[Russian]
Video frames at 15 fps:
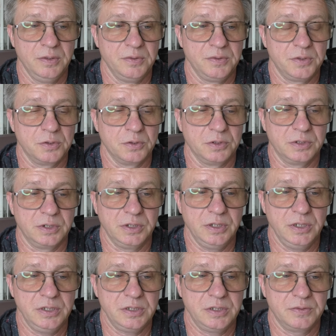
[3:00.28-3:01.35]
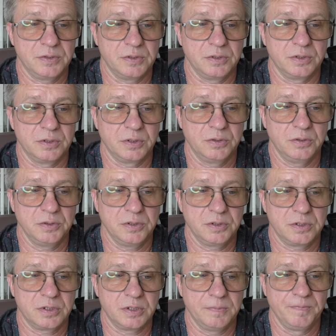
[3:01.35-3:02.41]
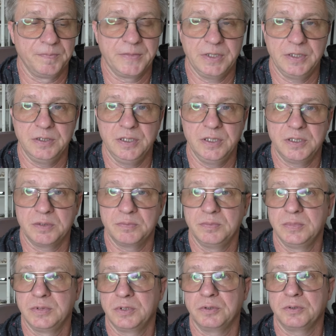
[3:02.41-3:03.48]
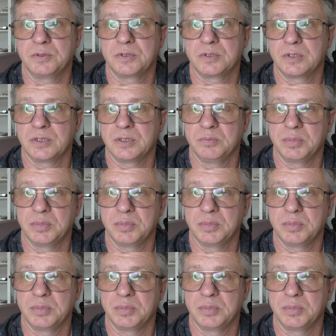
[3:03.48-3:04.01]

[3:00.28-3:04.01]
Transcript: Все это есть, все это хочется, и детям хочется это